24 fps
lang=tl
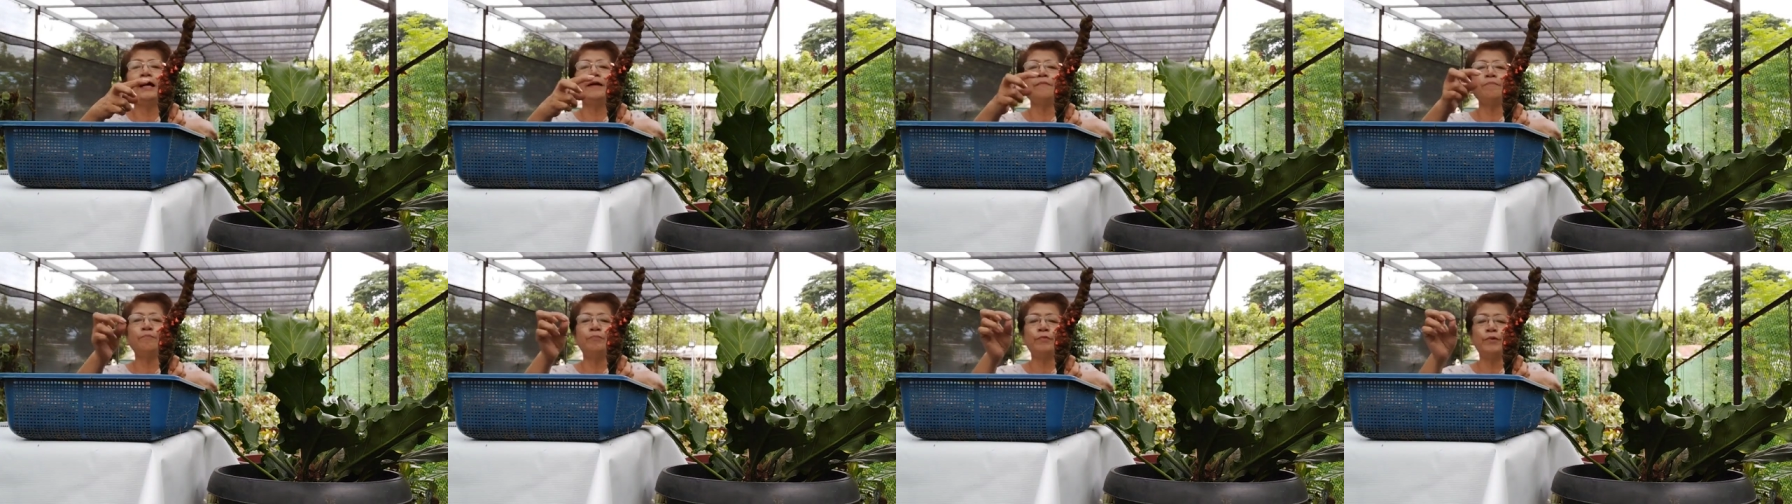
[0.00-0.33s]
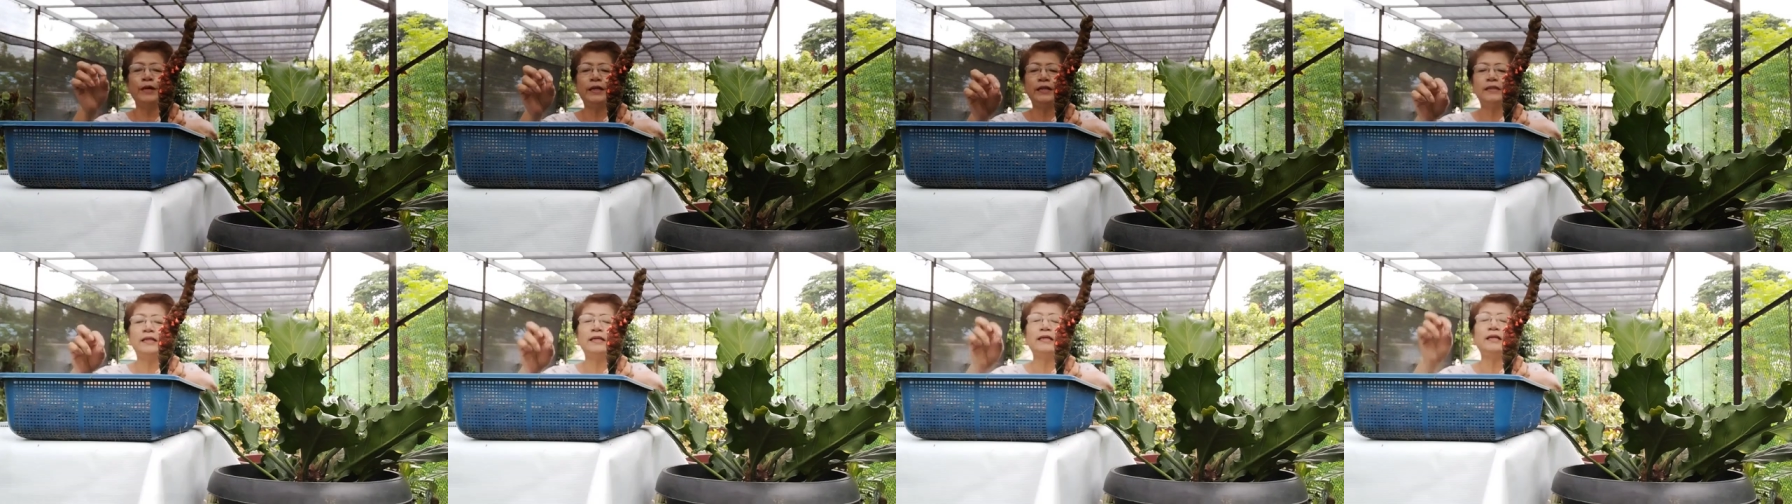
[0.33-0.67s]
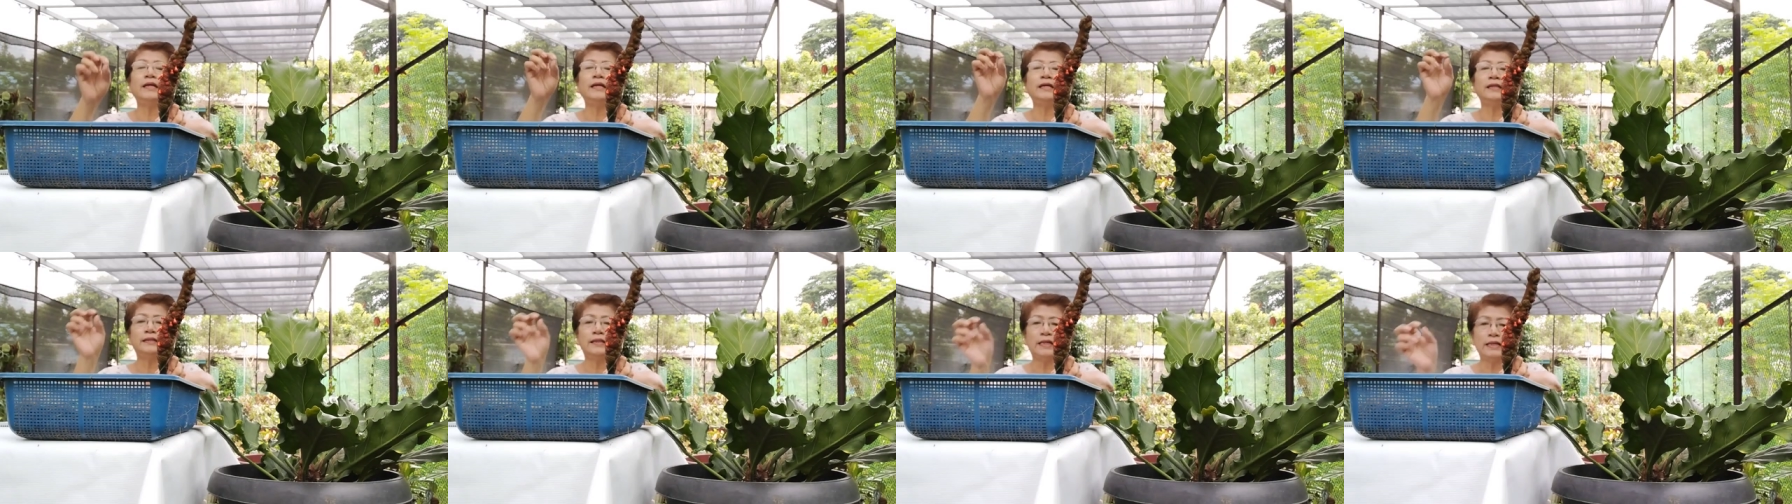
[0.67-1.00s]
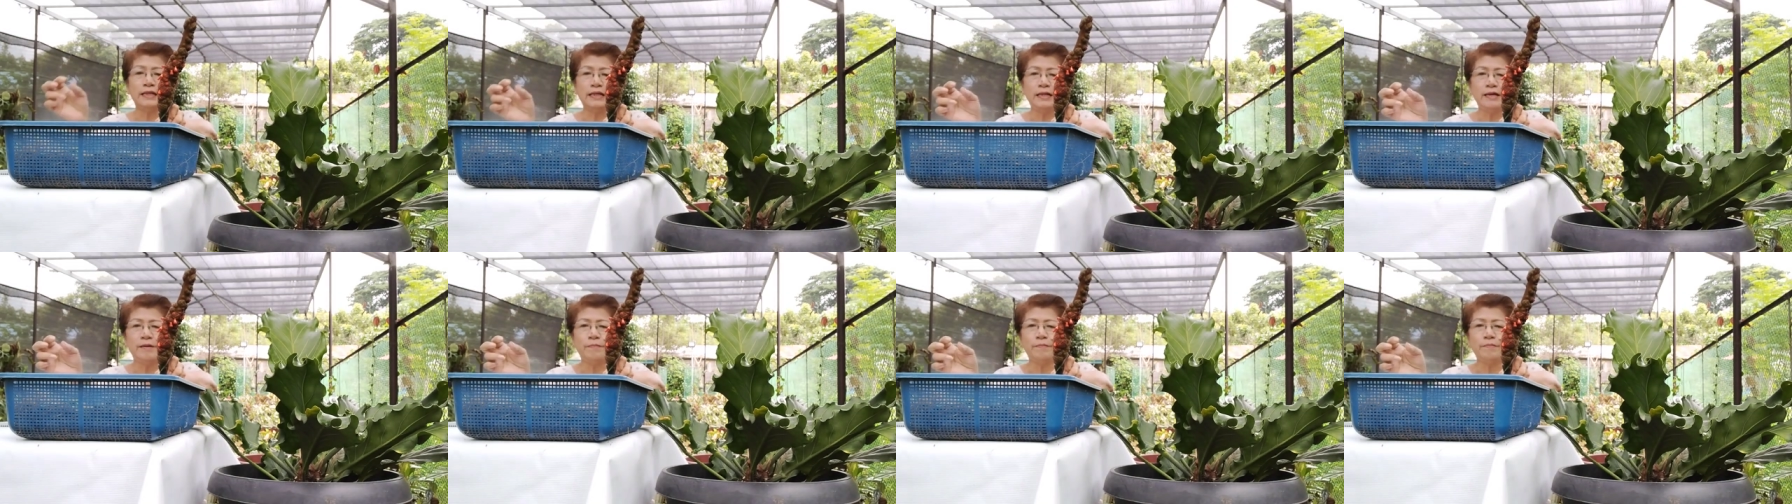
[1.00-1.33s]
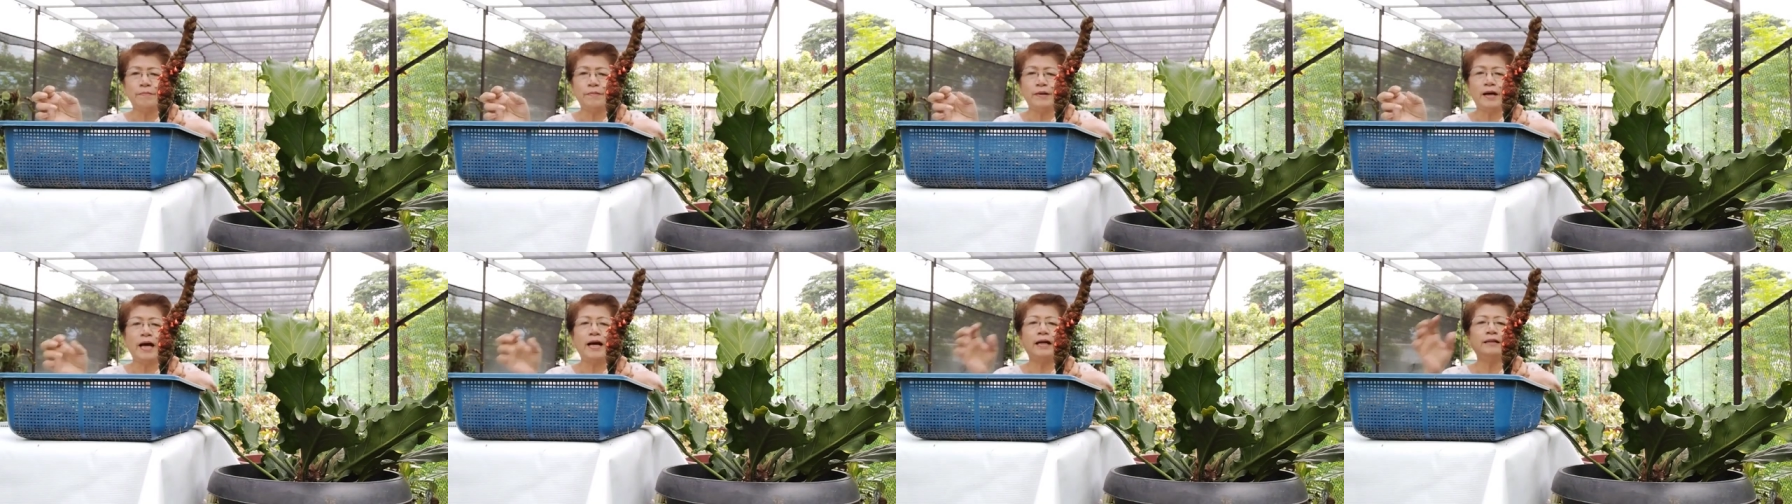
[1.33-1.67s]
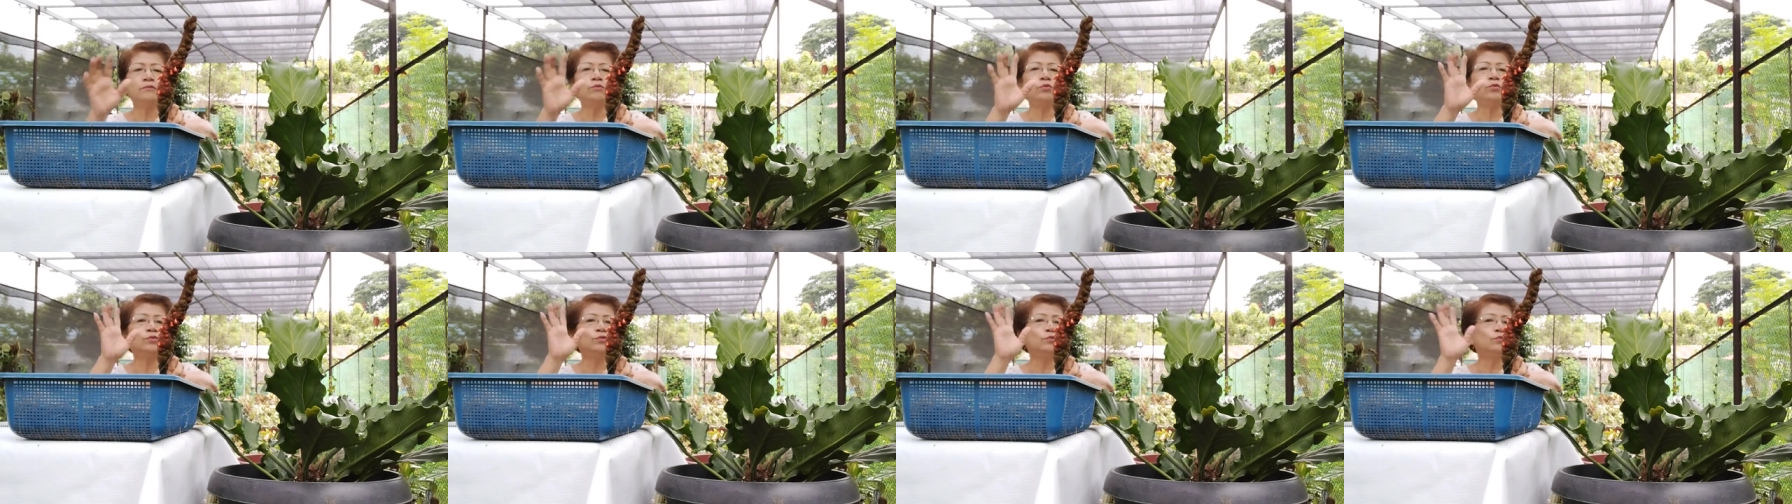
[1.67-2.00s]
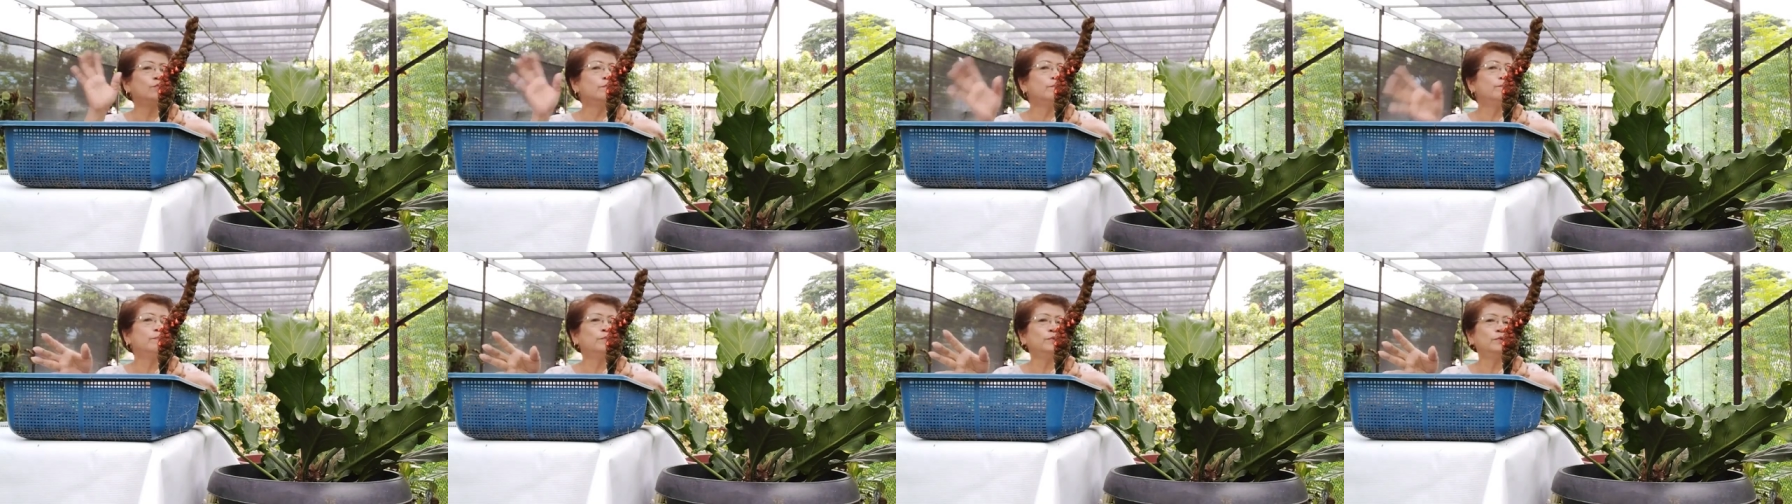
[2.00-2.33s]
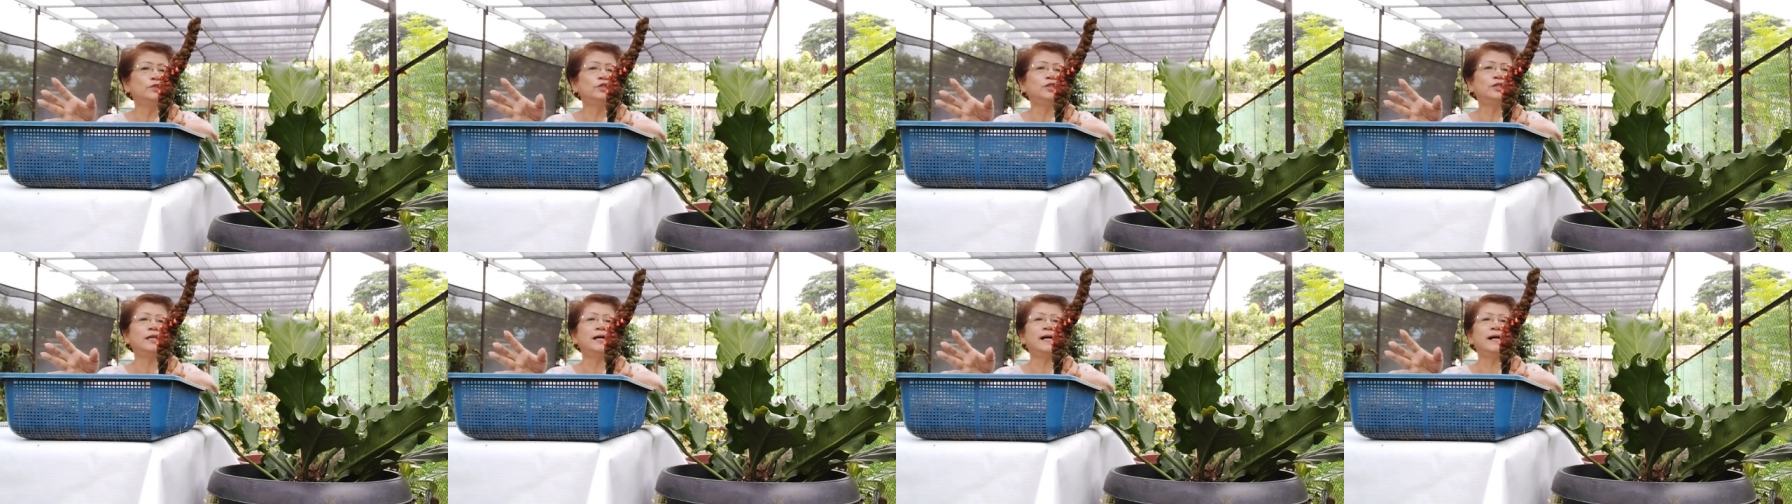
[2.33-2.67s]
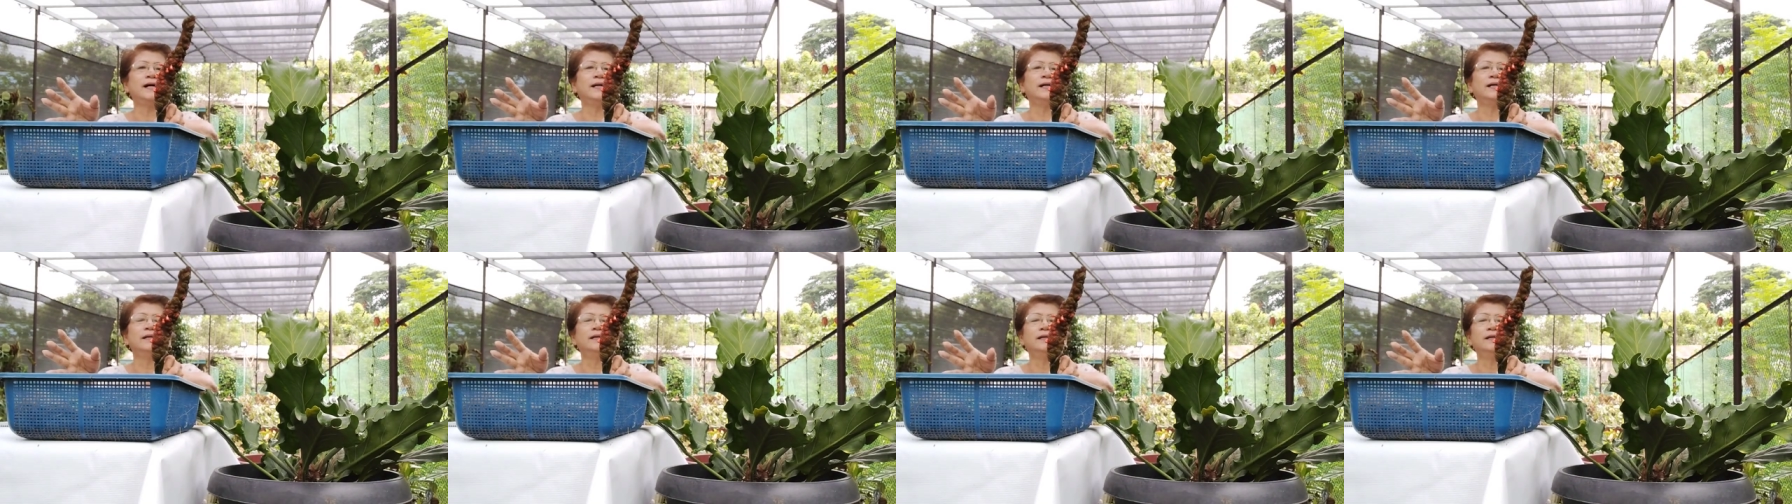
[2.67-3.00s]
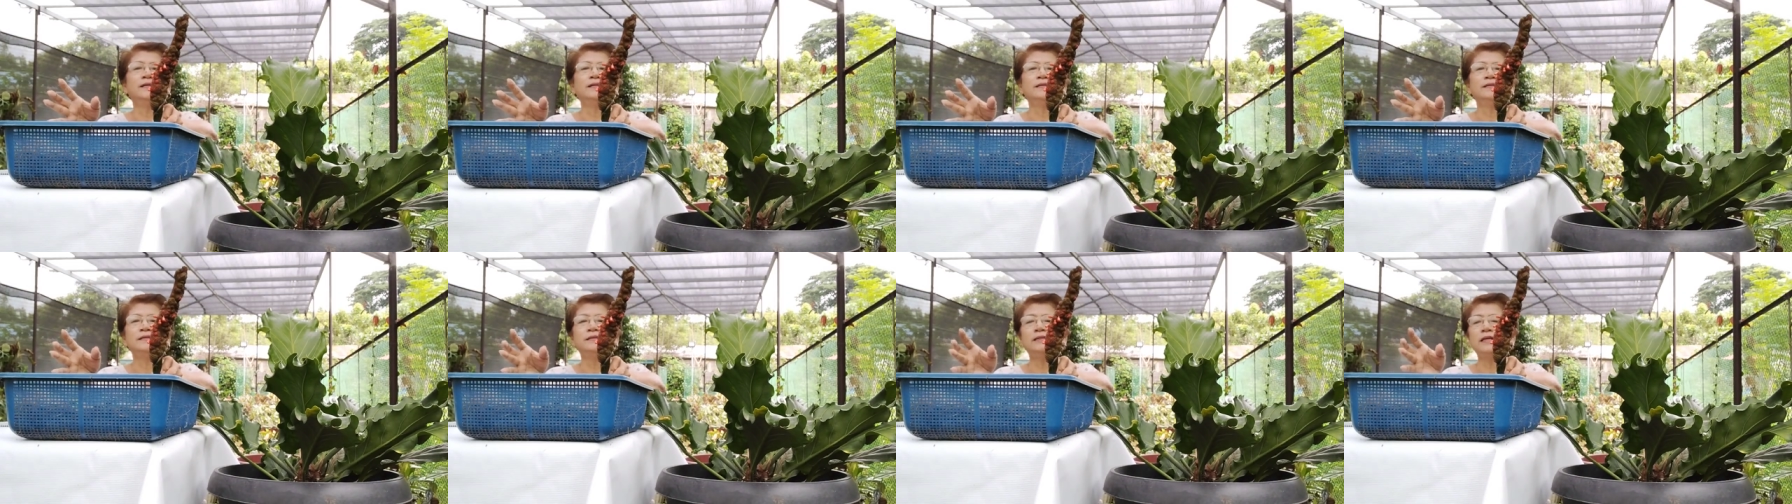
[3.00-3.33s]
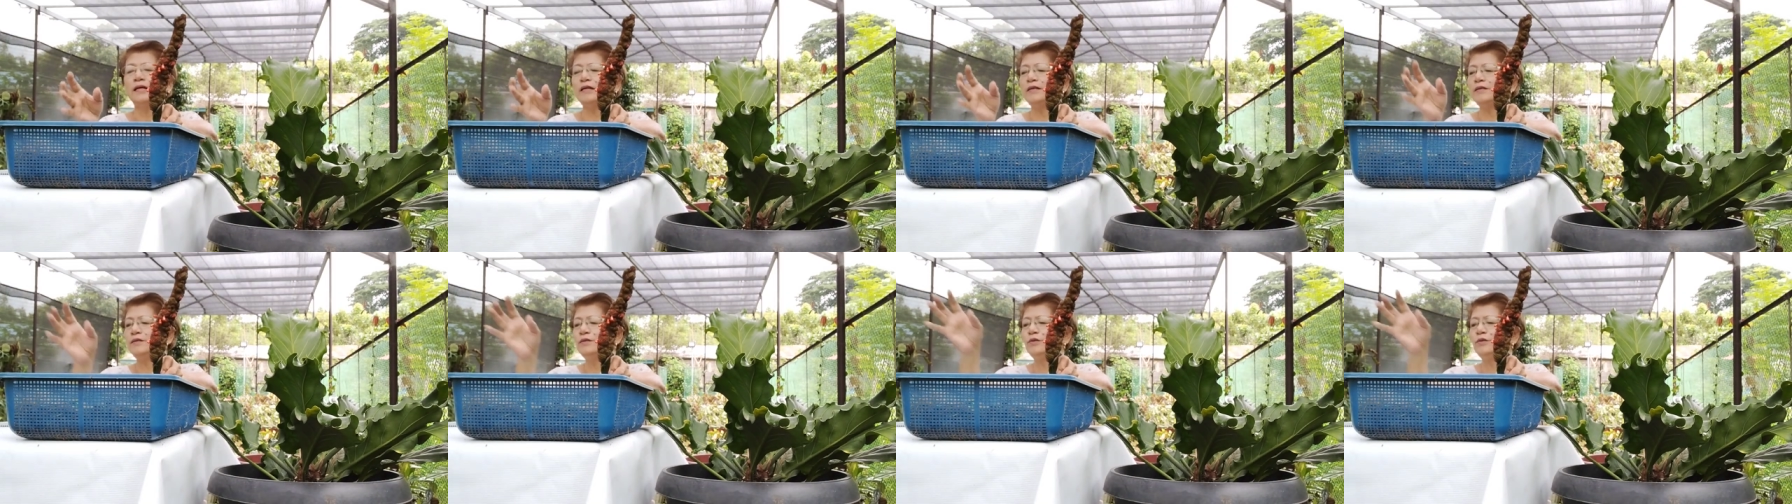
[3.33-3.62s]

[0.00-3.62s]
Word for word: ay pwedeng itanim at tutubo siya sa